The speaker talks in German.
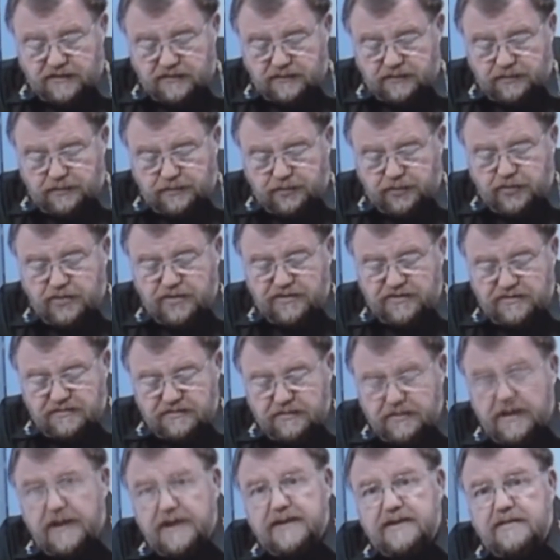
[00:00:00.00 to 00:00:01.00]
Ja,
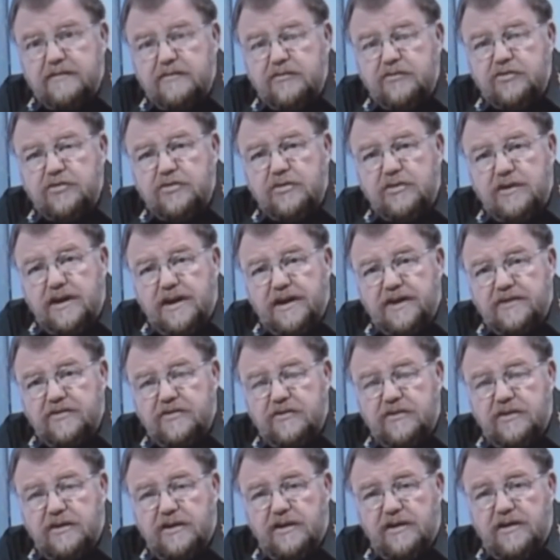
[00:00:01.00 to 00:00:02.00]
habe ich
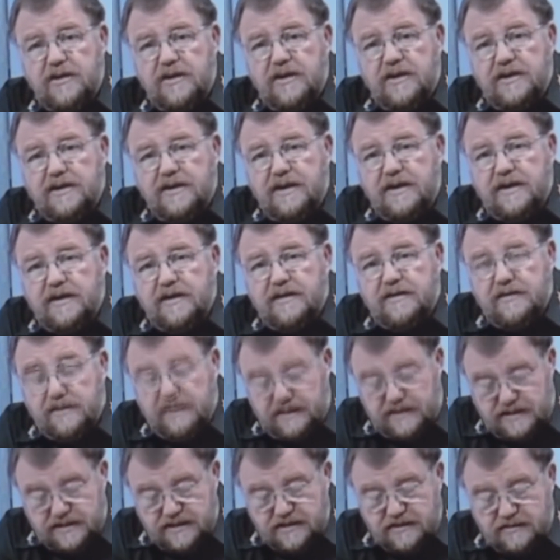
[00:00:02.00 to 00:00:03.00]
alles gezeigt,
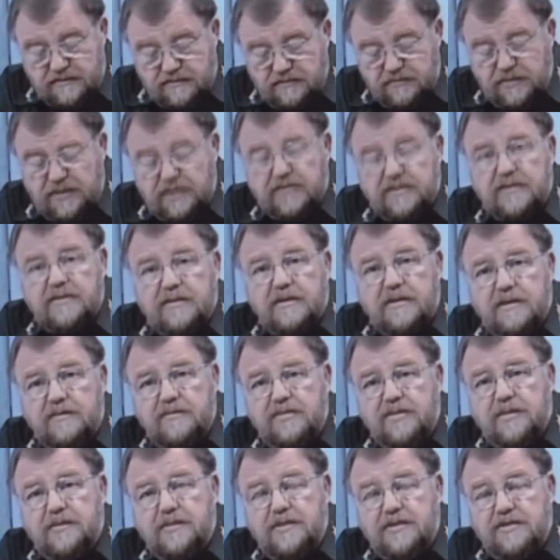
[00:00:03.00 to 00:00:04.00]
wie es funktioniert,
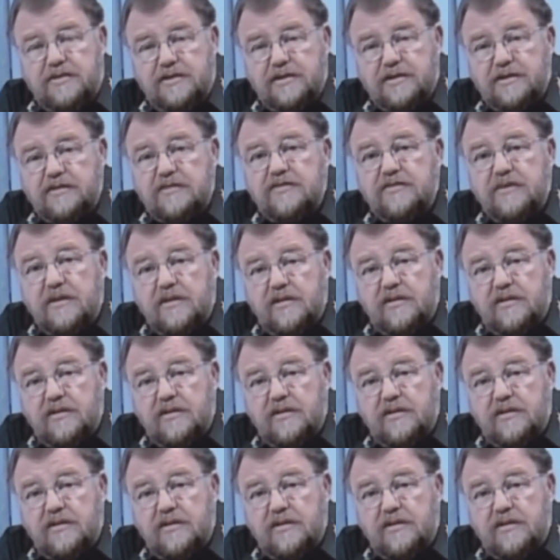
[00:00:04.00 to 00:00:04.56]
wie es aussieht,